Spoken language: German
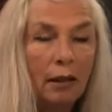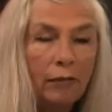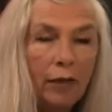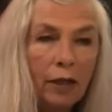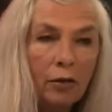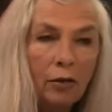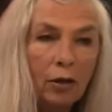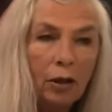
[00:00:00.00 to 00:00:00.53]

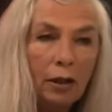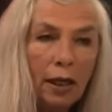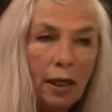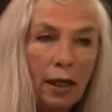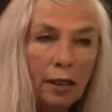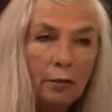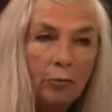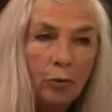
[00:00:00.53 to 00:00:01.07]
auf einer neuen
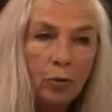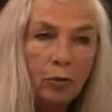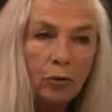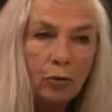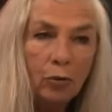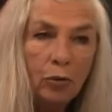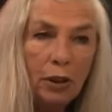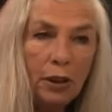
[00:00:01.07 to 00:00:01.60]
Art
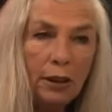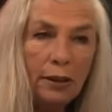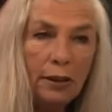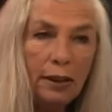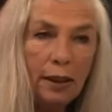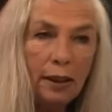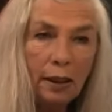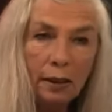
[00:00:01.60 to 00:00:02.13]

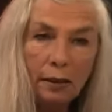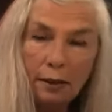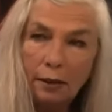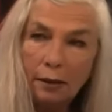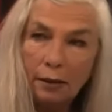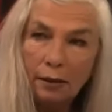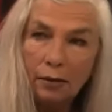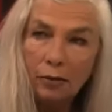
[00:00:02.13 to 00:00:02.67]
beruhen, die
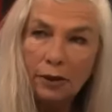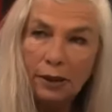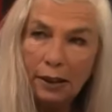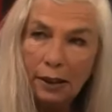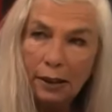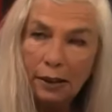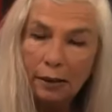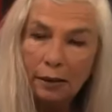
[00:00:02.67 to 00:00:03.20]
Erde zu
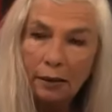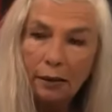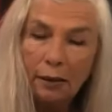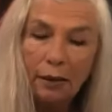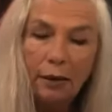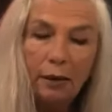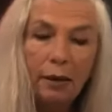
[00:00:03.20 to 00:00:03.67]
sehen.